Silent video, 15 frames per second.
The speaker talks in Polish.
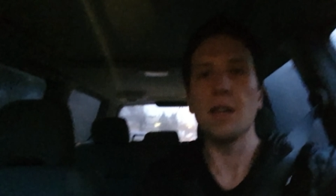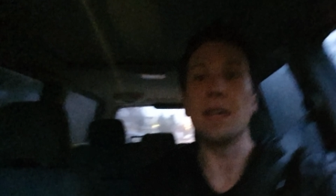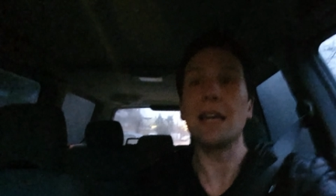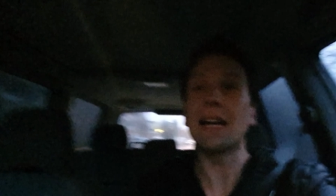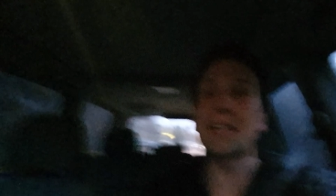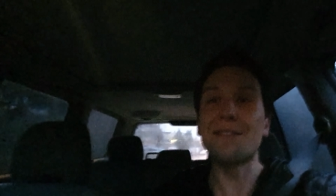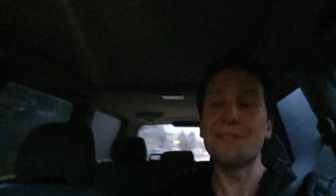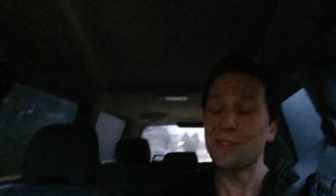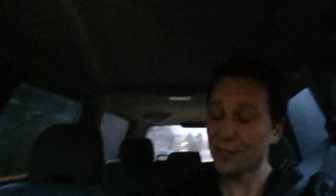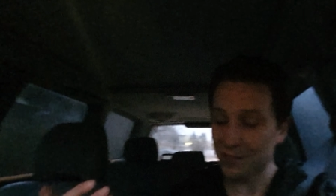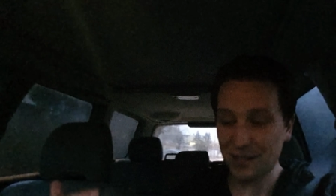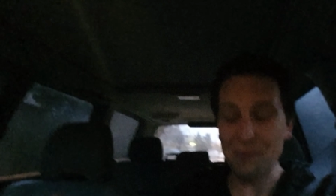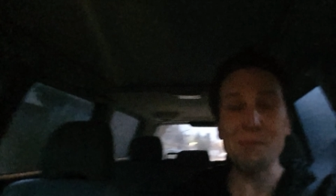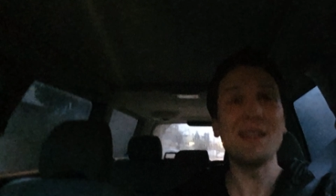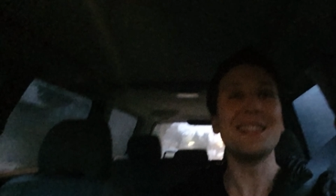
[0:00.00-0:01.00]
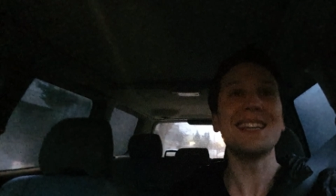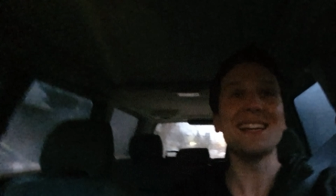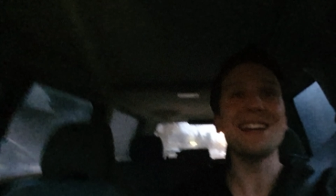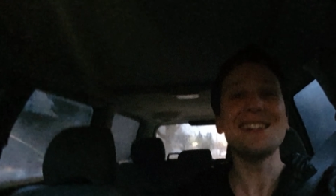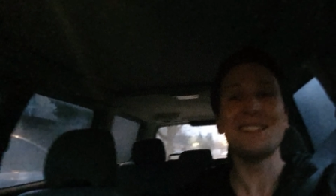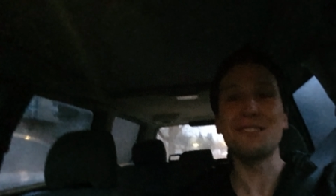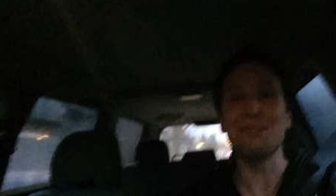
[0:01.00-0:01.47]
Jaki wniosek? Będę
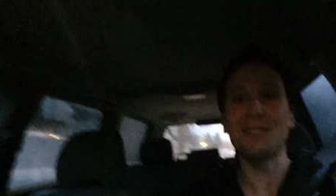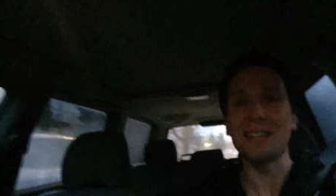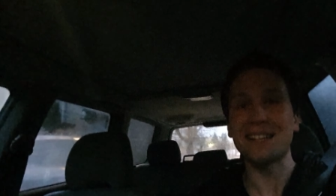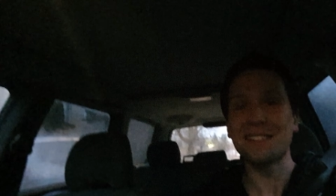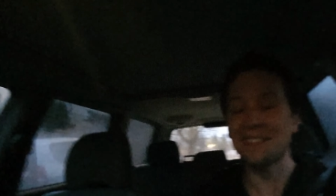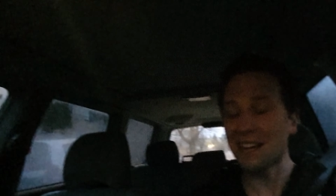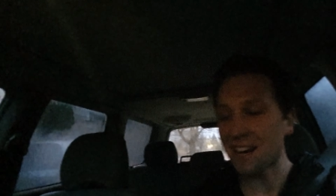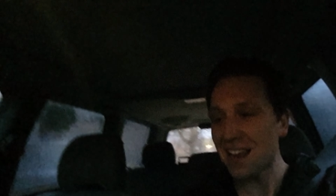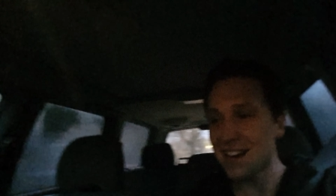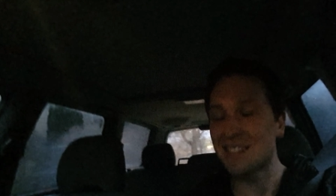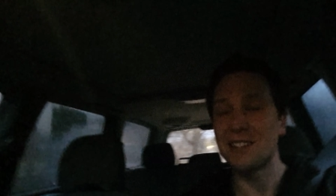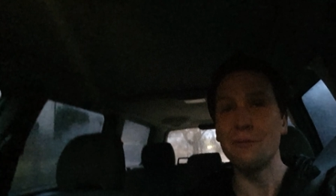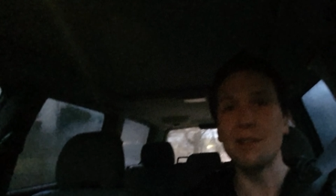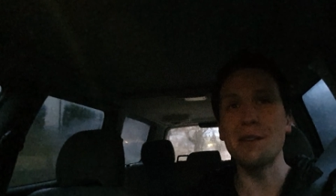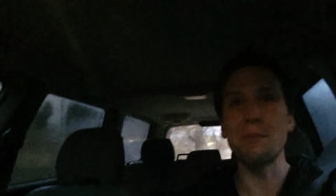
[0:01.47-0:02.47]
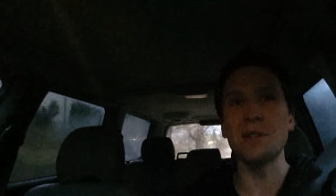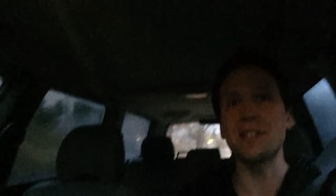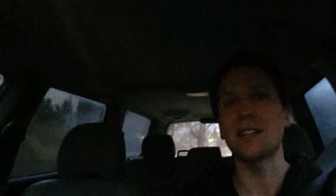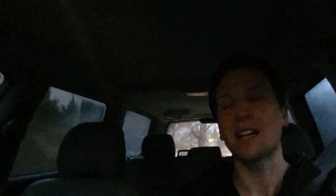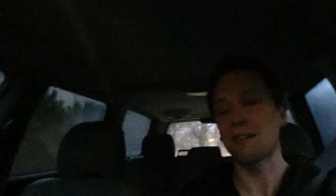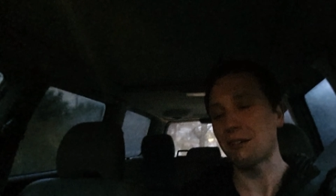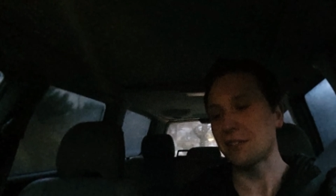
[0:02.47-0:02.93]
jeździł teraz na ręczy, mi nie
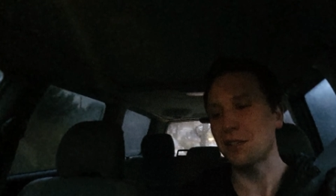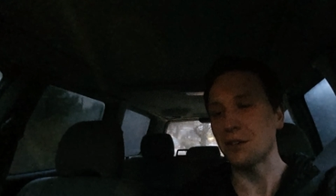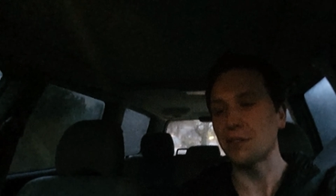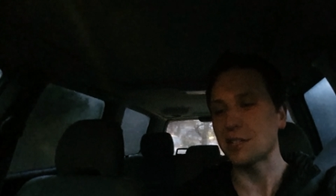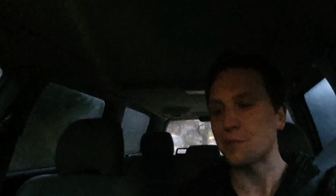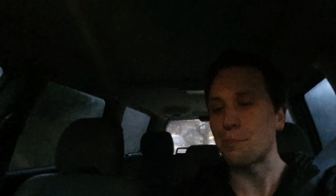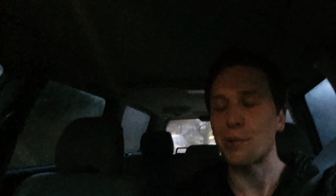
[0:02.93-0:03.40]
będzie hałasować.